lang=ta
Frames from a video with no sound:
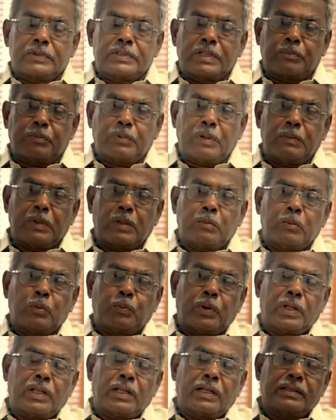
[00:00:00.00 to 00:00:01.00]
செப்டம்பர்
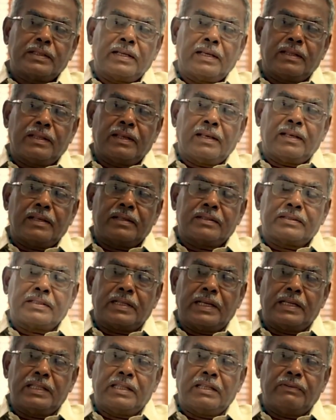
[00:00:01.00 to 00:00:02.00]
முப்பதாம் தேதி
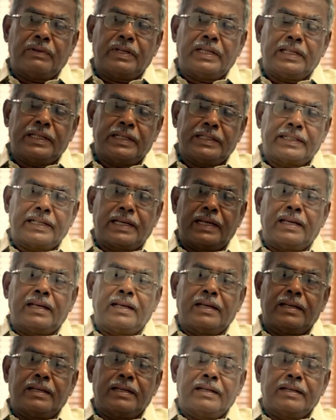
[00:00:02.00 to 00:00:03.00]
செய்தி வெளியிட்ட
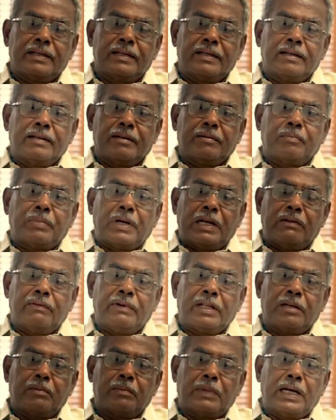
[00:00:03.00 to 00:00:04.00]

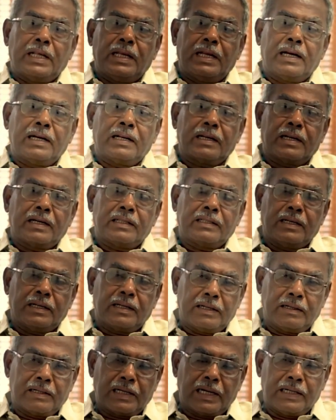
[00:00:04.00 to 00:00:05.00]
பல்வேறு மலையாள
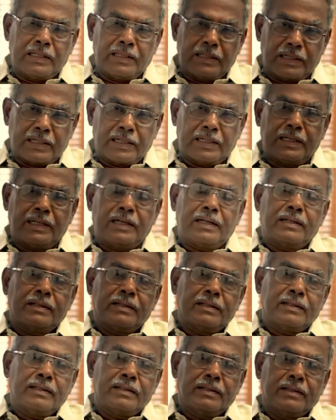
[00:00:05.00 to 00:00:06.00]
நாளிதழ்கள் நாளிதழ்கள்
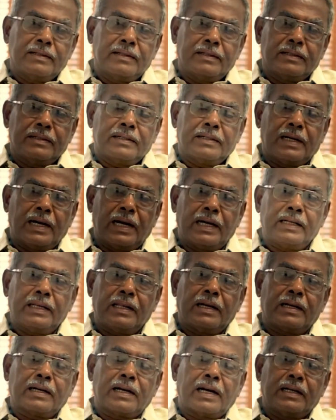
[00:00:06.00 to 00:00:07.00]

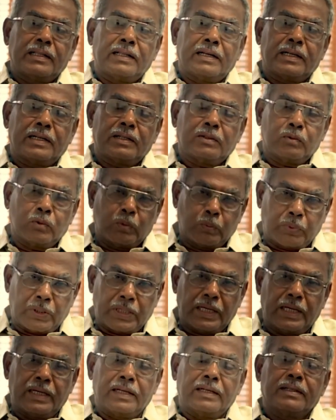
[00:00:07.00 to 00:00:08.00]
ஆங்கில நாளிதழ்கள்
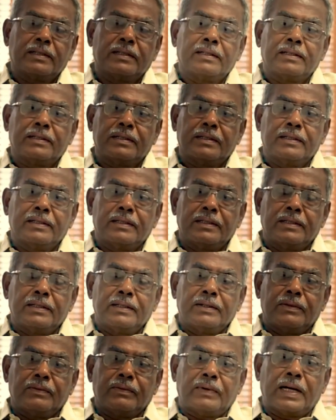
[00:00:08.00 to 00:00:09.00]
உட்பட
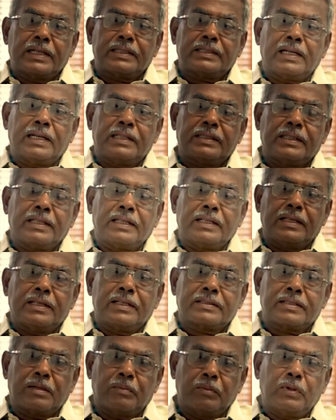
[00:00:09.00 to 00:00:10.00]
வாச்சாத்தி
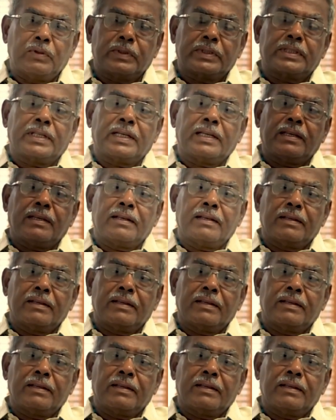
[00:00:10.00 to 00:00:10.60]
சம்பவத்தை